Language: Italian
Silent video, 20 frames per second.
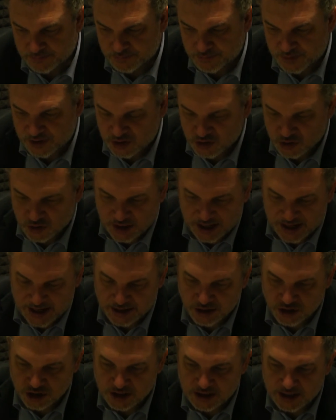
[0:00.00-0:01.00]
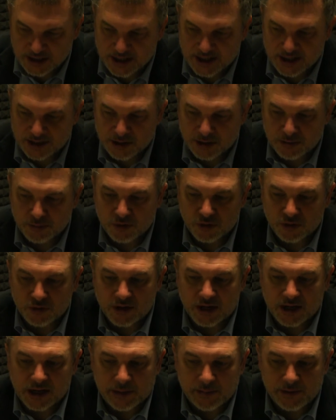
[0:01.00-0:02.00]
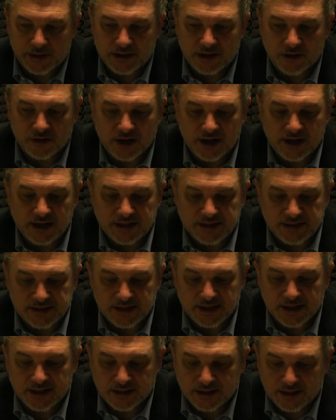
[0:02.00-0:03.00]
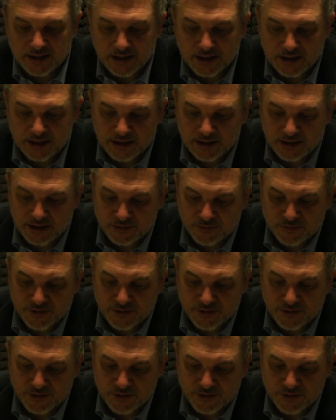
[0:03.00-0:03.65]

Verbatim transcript: personaggi legati al mondo della criminalità organizzata eh,